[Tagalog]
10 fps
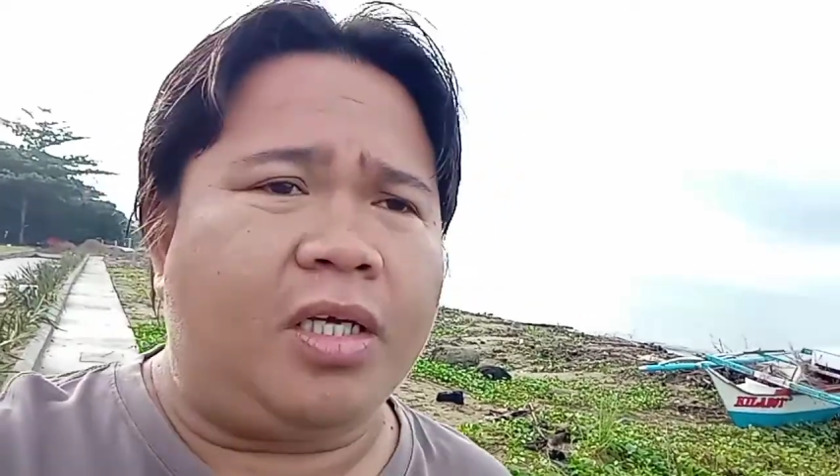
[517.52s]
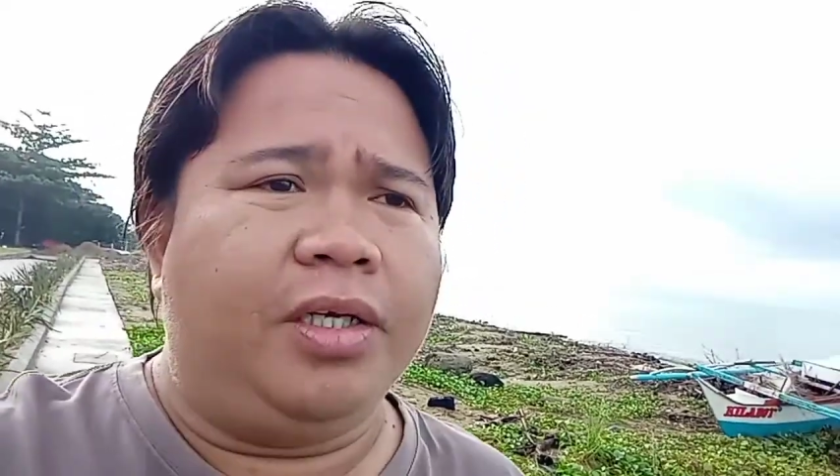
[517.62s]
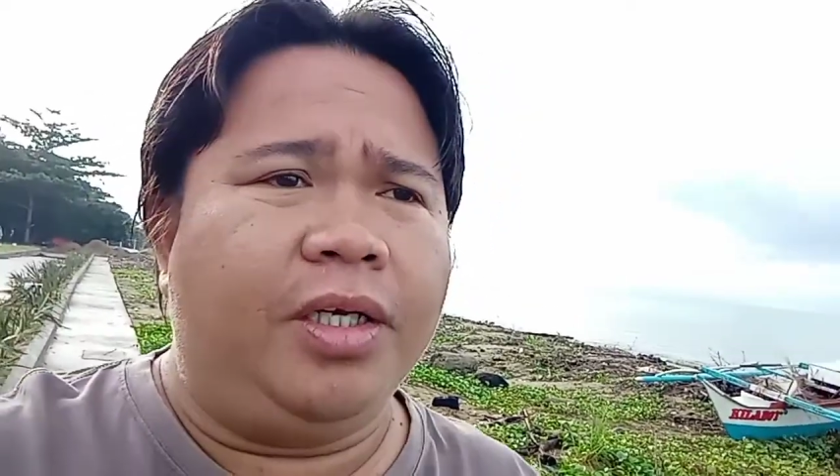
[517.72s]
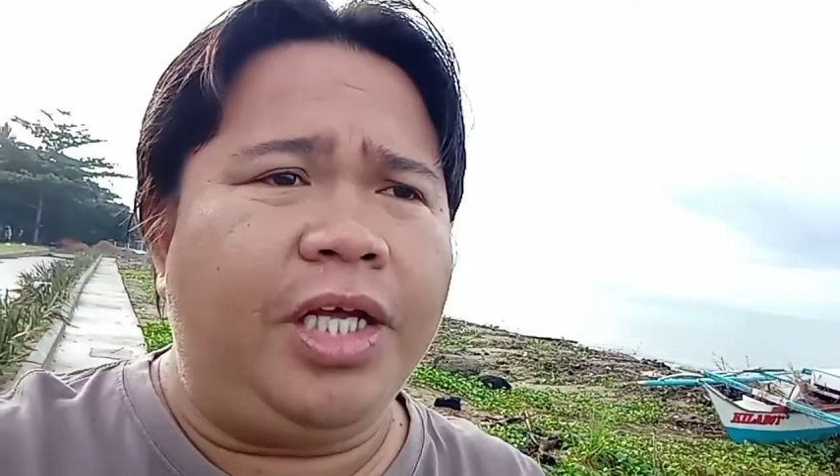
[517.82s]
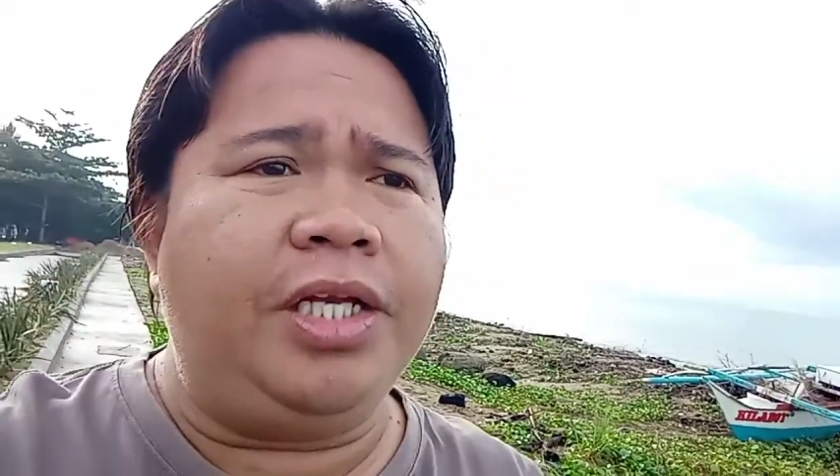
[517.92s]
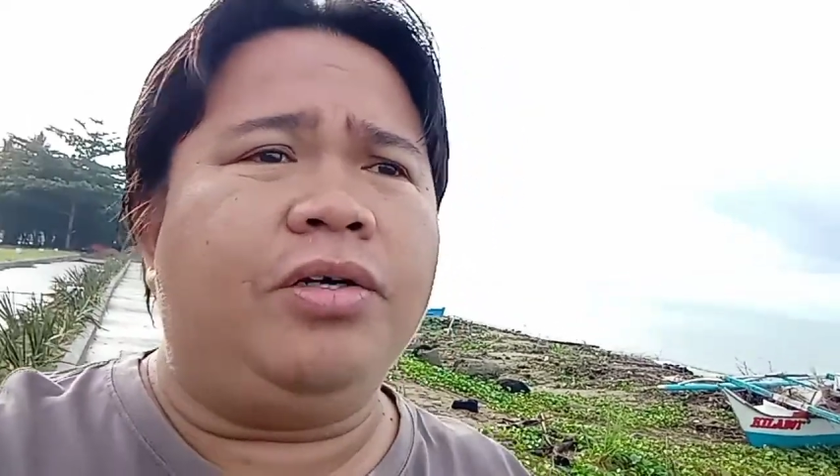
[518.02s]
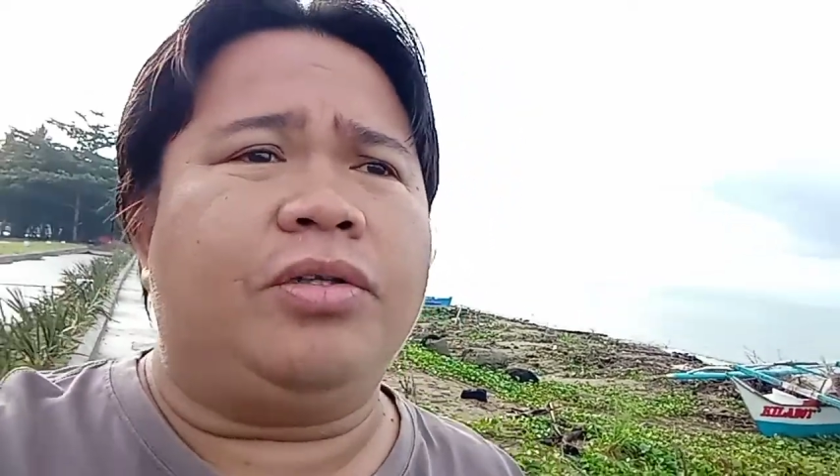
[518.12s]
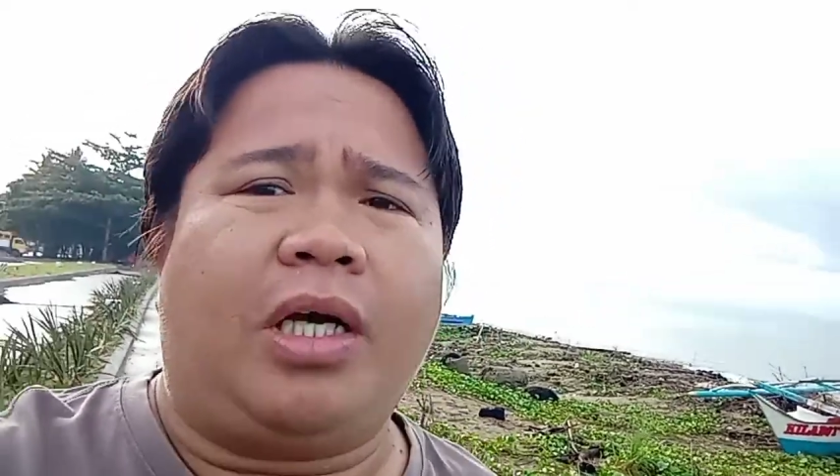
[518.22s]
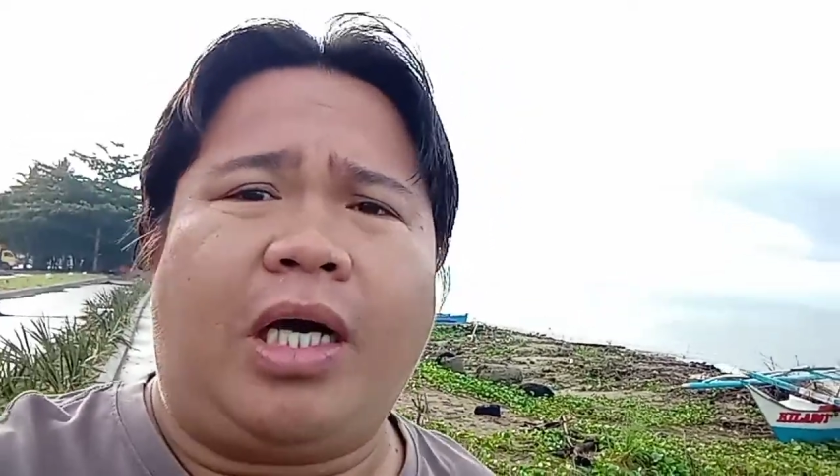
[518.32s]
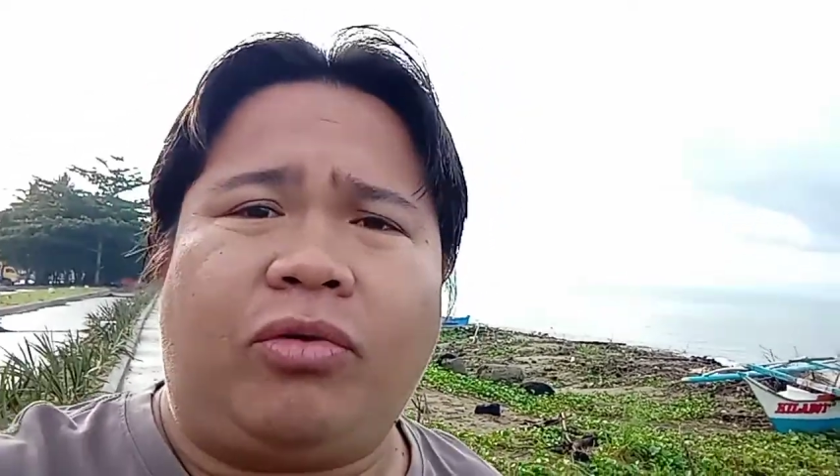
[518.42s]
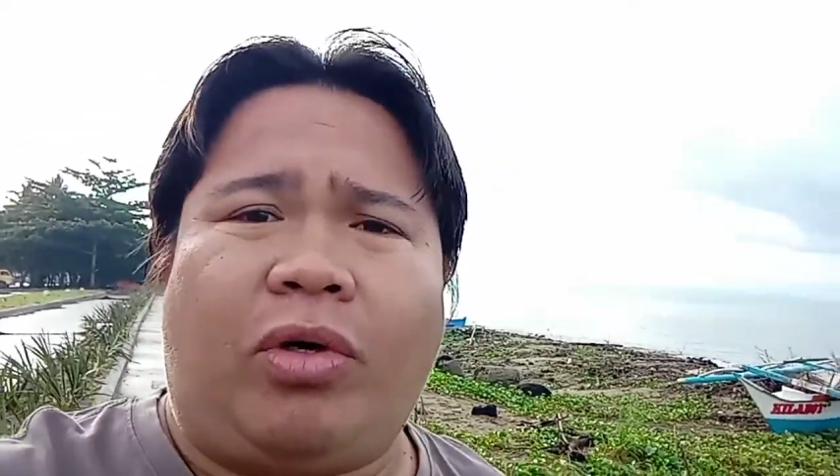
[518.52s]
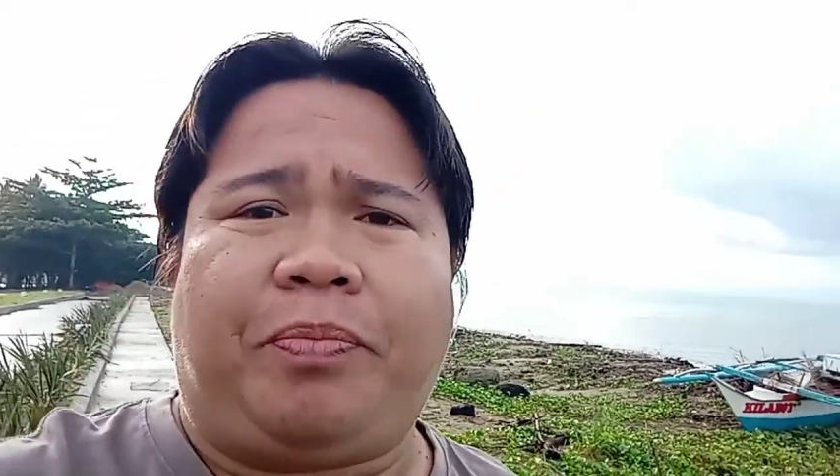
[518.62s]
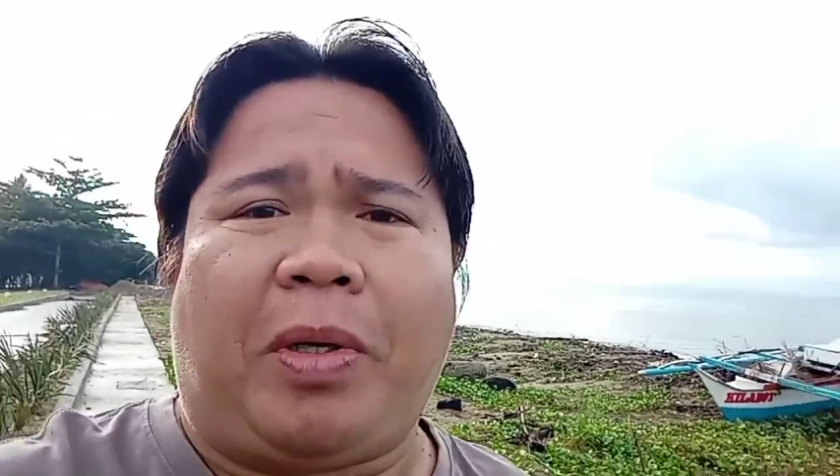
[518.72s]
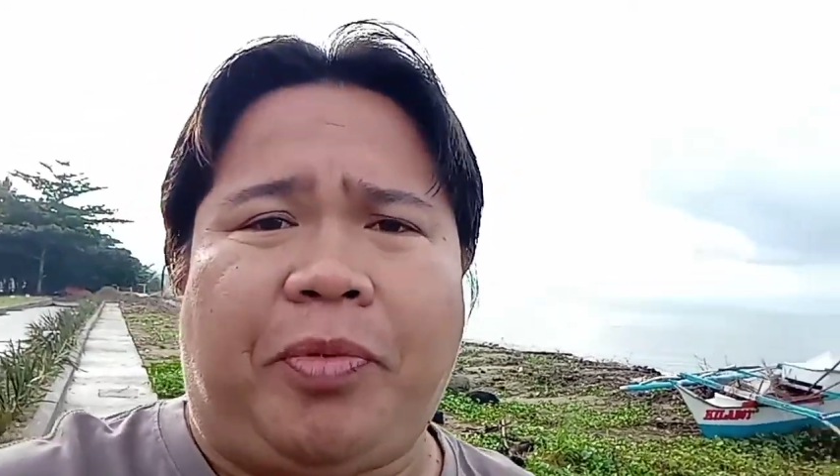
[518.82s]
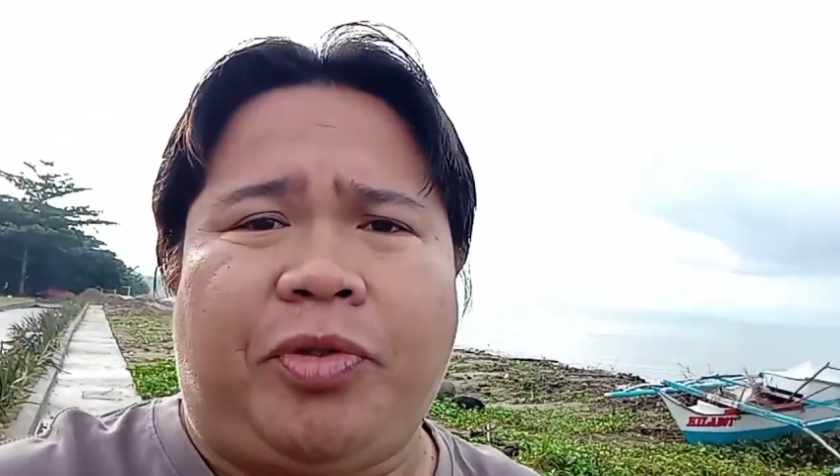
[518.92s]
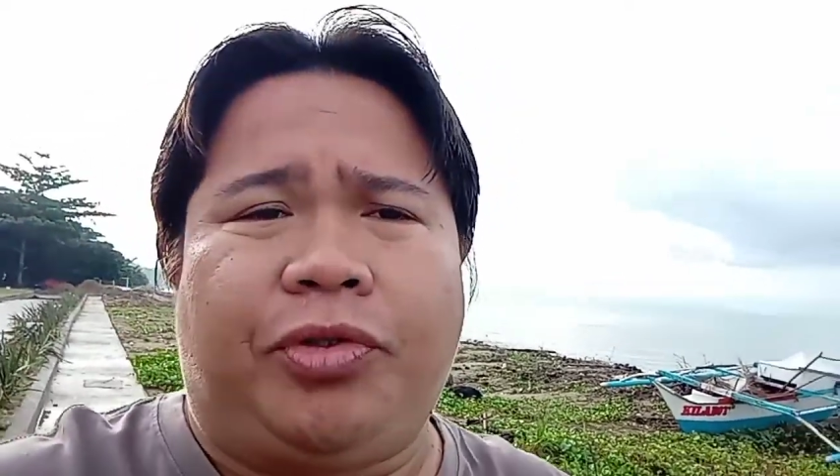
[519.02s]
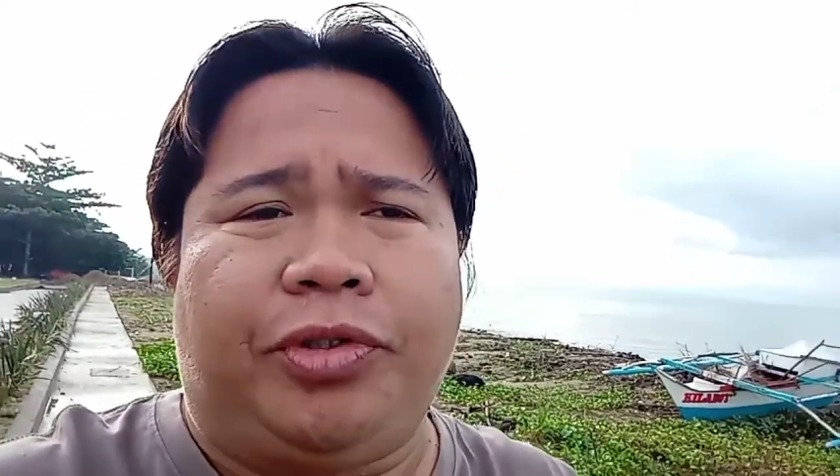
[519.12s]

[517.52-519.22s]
nindot ang ato ang pagpuyo